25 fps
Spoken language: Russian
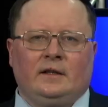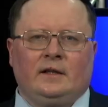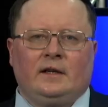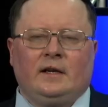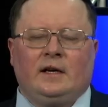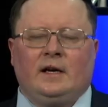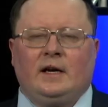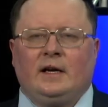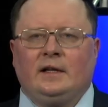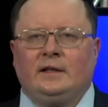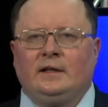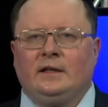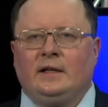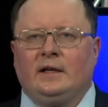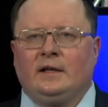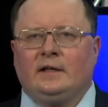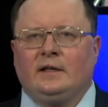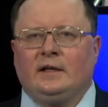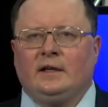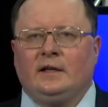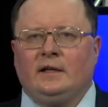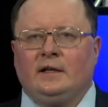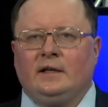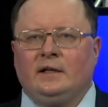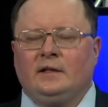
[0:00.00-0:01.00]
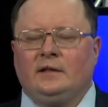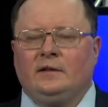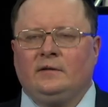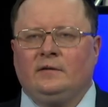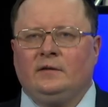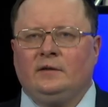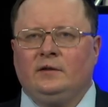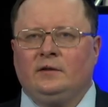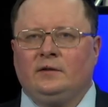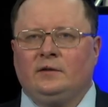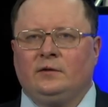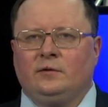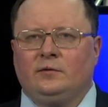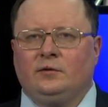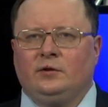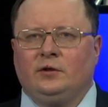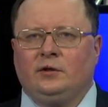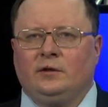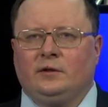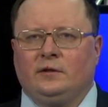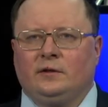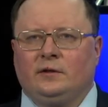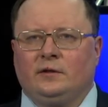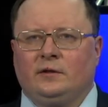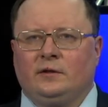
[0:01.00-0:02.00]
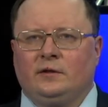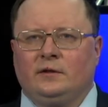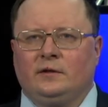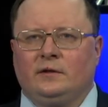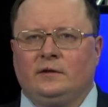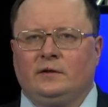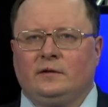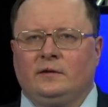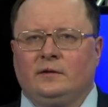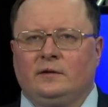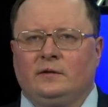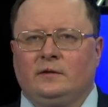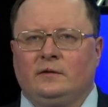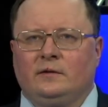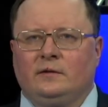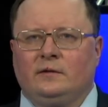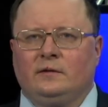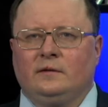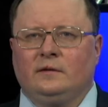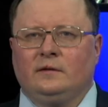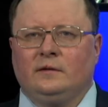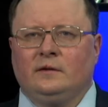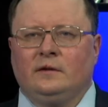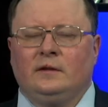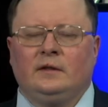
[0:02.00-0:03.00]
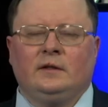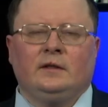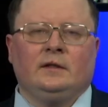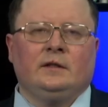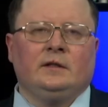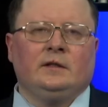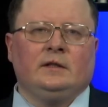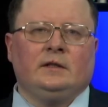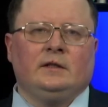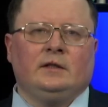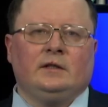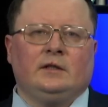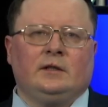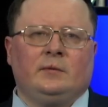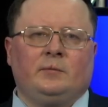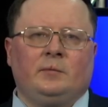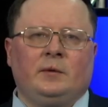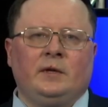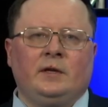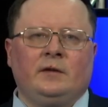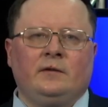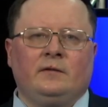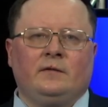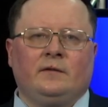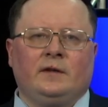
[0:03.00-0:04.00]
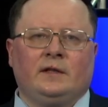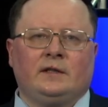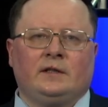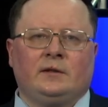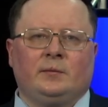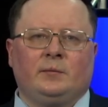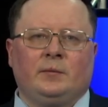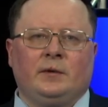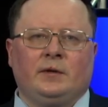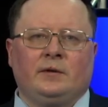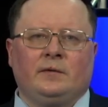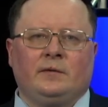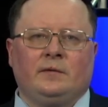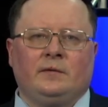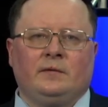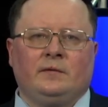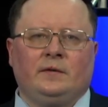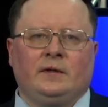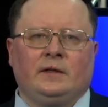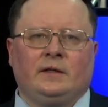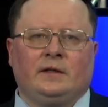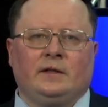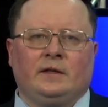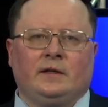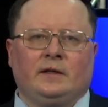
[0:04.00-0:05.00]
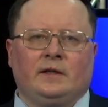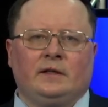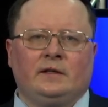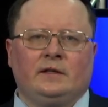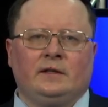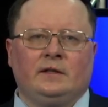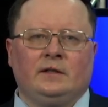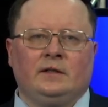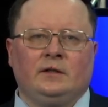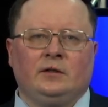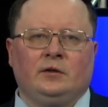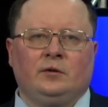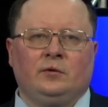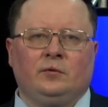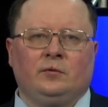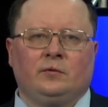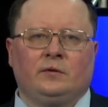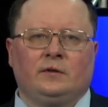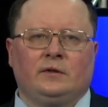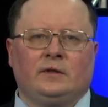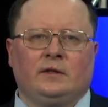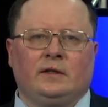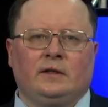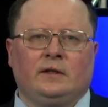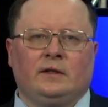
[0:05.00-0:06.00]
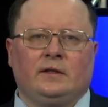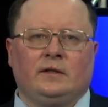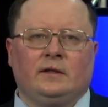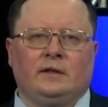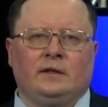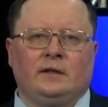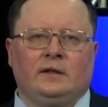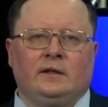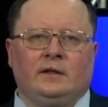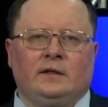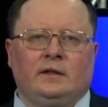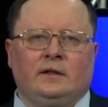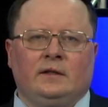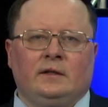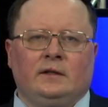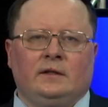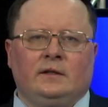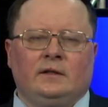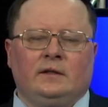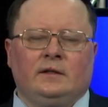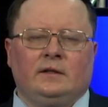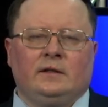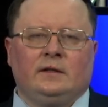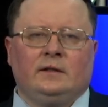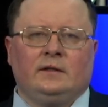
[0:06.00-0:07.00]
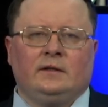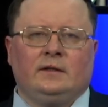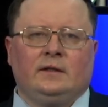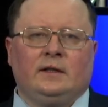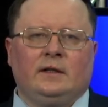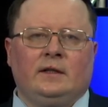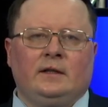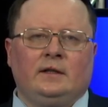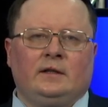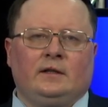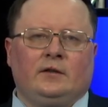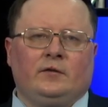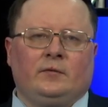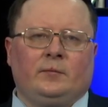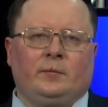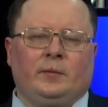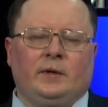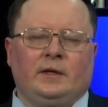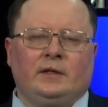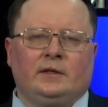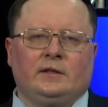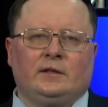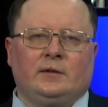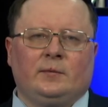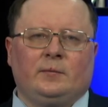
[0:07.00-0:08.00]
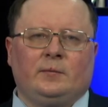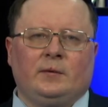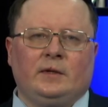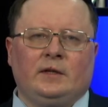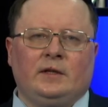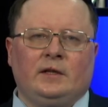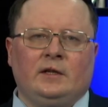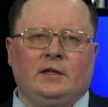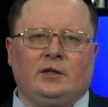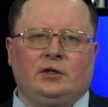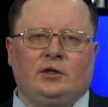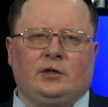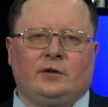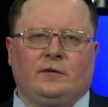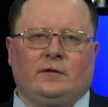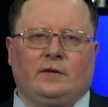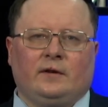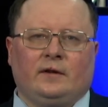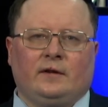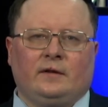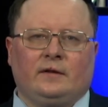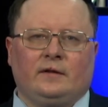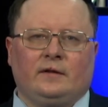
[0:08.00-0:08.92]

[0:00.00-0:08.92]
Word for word: Однако этого не случилось. Теперь в 21 веке Россия и Турция – Делить-то в принципе нечего.